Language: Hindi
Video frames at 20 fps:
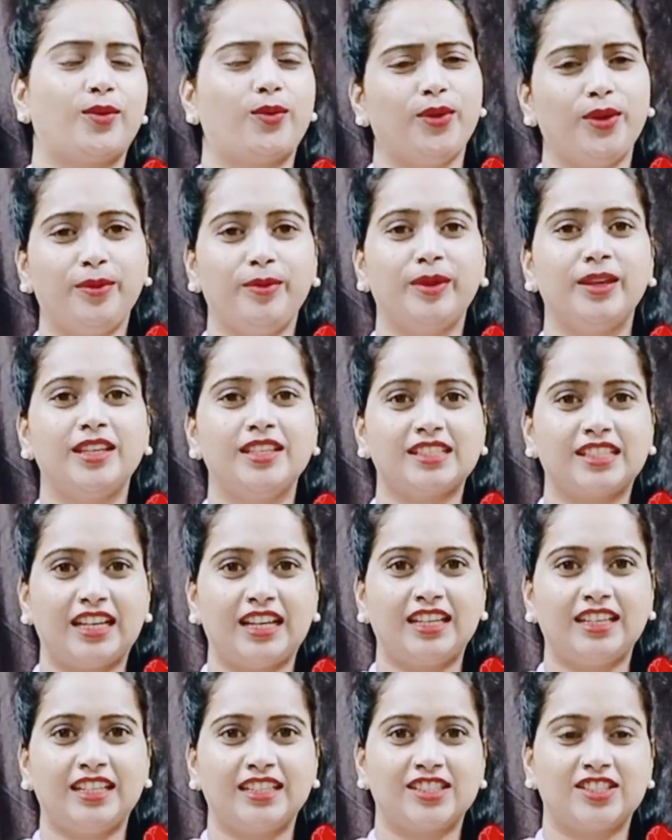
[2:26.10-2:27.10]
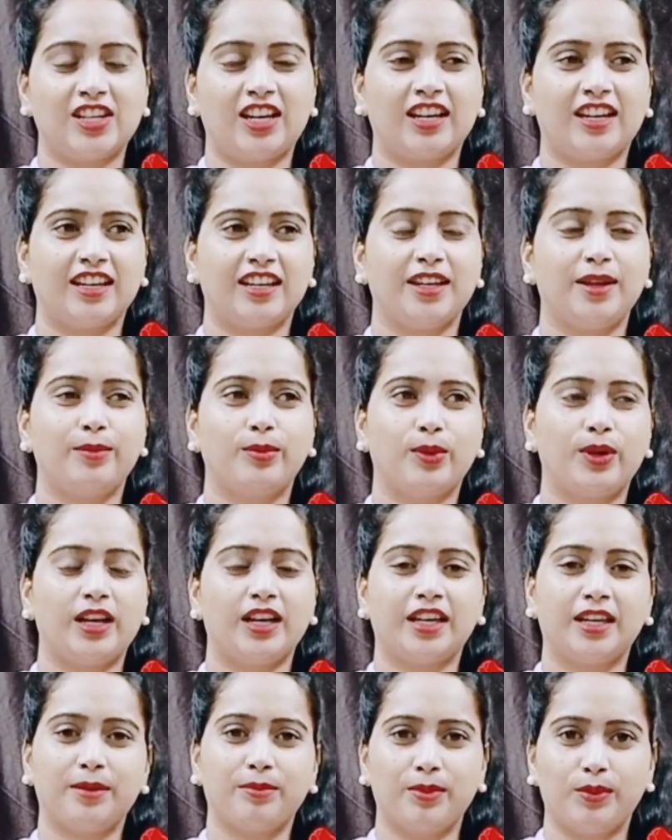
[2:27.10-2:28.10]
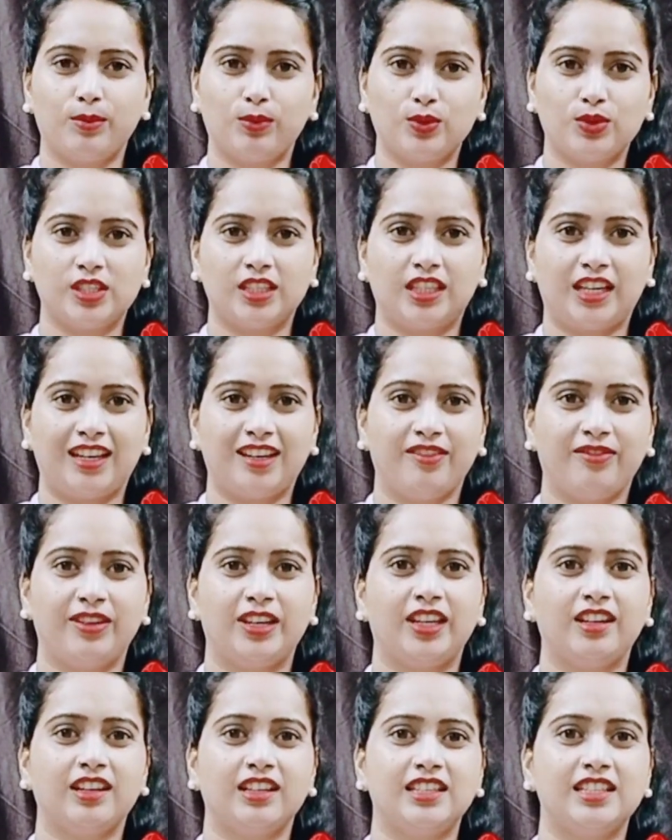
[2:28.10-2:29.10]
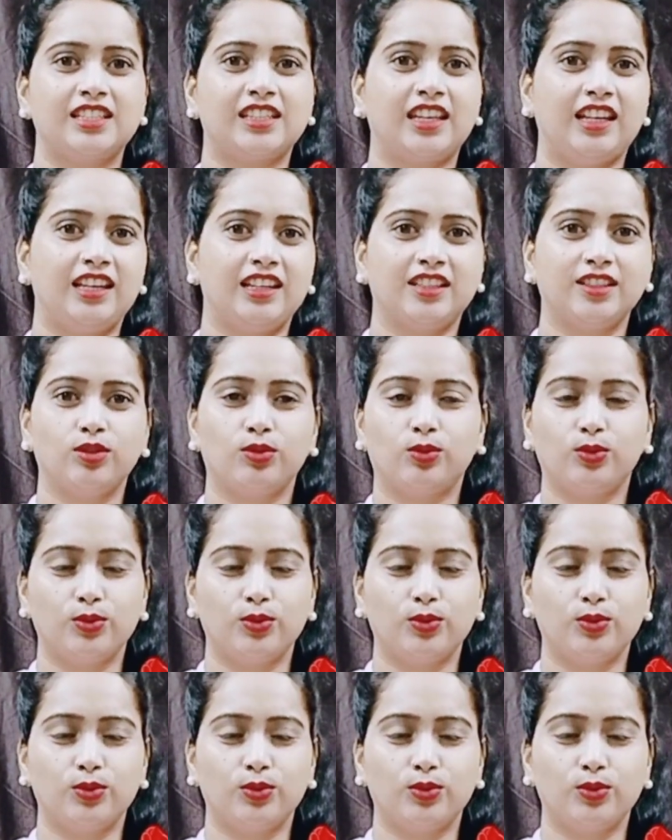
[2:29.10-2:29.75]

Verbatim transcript: कोई भी इंसान अच्छा करे या बुरा करे अपने मुंह से तारीफ नहीं करनी चाहिए लेकिन